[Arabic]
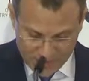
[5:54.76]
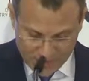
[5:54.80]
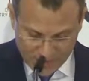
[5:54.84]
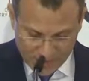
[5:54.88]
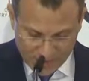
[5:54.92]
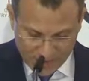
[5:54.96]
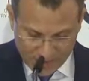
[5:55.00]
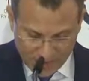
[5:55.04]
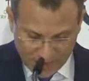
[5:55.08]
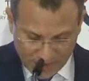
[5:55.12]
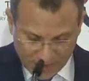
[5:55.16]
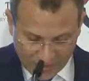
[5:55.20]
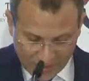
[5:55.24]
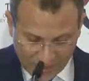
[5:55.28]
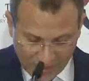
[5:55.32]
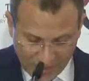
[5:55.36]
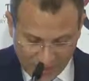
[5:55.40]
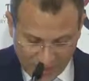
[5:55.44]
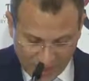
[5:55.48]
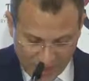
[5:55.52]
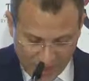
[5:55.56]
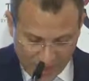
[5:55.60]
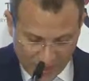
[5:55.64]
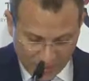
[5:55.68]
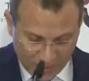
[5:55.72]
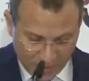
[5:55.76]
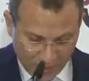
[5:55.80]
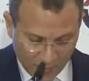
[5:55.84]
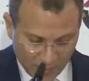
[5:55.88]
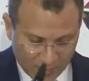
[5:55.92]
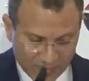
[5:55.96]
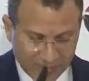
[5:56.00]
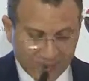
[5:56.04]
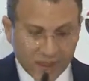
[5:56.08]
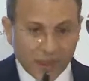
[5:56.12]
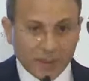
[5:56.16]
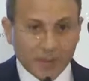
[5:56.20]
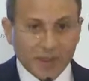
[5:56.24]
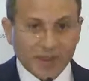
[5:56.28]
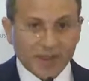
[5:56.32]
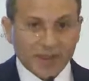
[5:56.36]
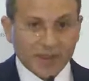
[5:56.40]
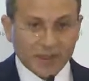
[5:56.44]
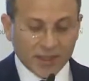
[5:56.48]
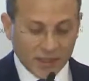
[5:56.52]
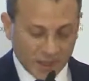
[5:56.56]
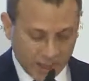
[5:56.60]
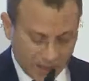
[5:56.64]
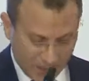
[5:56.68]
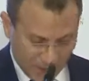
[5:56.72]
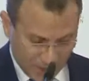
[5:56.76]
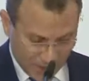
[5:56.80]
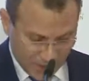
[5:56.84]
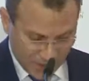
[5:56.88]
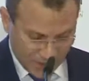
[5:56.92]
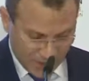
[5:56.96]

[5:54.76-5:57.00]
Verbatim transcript: من الكلام والتمني